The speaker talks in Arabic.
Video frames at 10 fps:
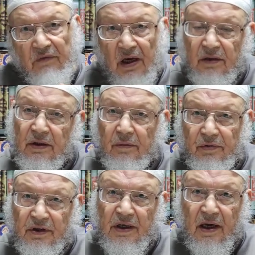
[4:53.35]
بعد
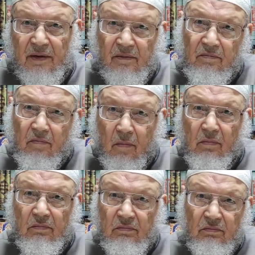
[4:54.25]
ابتداء
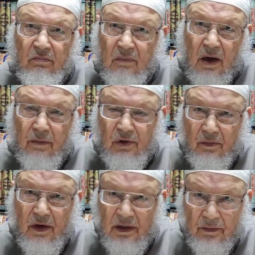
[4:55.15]
عبد
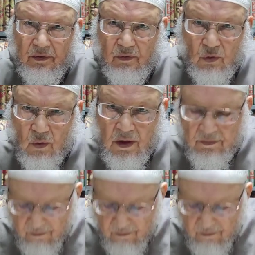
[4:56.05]
الملك بن مروان